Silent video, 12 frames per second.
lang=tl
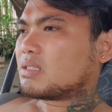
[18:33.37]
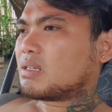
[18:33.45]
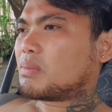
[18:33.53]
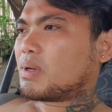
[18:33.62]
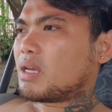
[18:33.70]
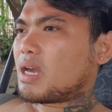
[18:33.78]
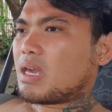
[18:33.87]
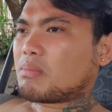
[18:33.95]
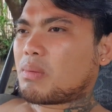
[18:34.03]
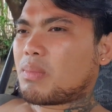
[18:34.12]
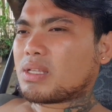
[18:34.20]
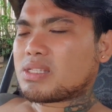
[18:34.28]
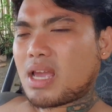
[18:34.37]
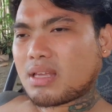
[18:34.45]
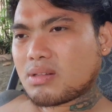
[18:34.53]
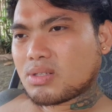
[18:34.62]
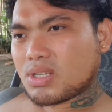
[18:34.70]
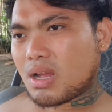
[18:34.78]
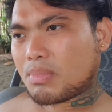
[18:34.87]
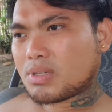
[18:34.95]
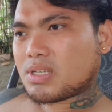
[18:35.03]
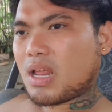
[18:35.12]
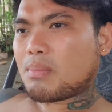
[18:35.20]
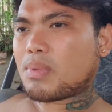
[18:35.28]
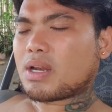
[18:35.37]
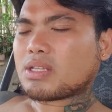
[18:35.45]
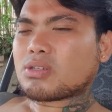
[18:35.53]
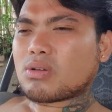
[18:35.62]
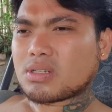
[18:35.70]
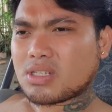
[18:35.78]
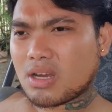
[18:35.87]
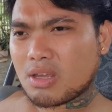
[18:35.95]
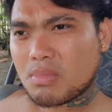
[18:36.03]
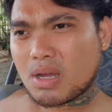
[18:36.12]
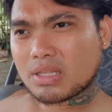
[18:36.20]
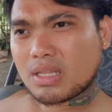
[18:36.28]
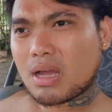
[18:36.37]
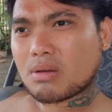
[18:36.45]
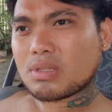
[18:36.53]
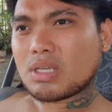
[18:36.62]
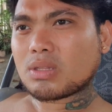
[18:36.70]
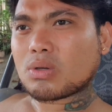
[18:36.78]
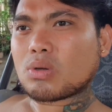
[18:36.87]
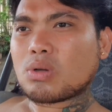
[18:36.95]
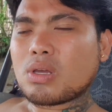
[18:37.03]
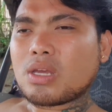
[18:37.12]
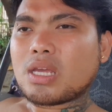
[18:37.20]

Siyempre, kahit mabait si Idol Jumper, Sniper at tsaka, yung mga tao dito,